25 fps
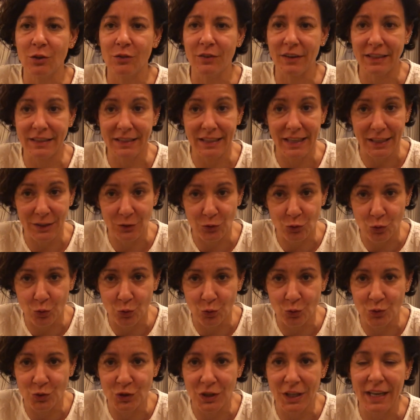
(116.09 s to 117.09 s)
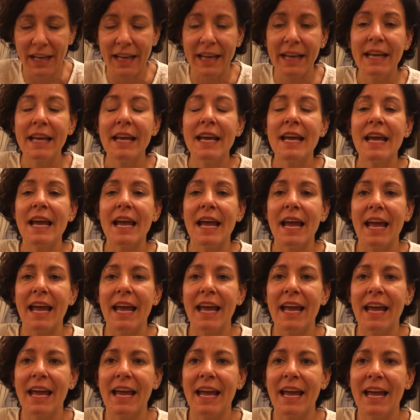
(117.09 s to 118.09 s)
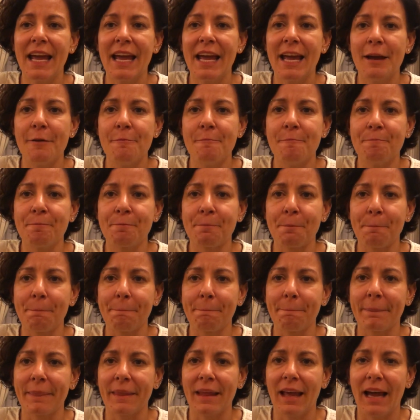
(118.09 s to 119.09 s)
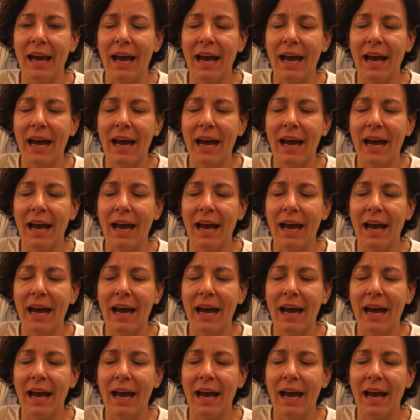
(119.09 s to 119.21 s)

dovrete raggiungere e mh, mm,